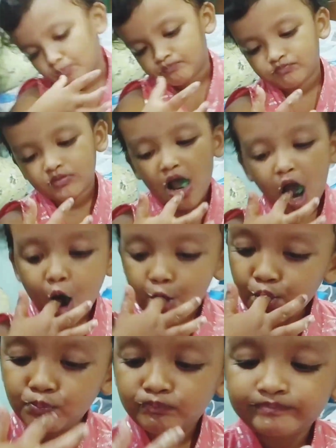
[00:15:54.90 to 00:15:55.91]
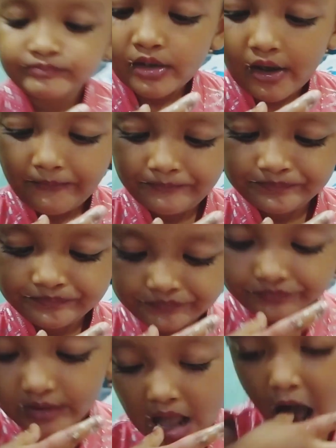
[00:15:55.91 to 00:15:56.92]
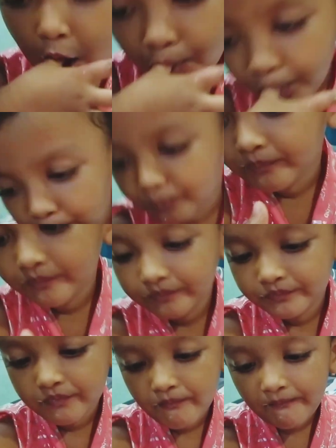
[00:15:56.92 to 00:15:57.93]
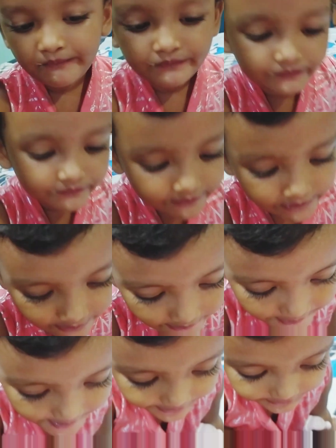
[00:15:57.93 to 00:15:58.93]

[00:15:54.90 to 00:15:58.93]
আর আমাকে আর আমার হাজবেন্ডকে বুড়ো বয়সে দেখবে ভবিষ্যতের কথা বলছি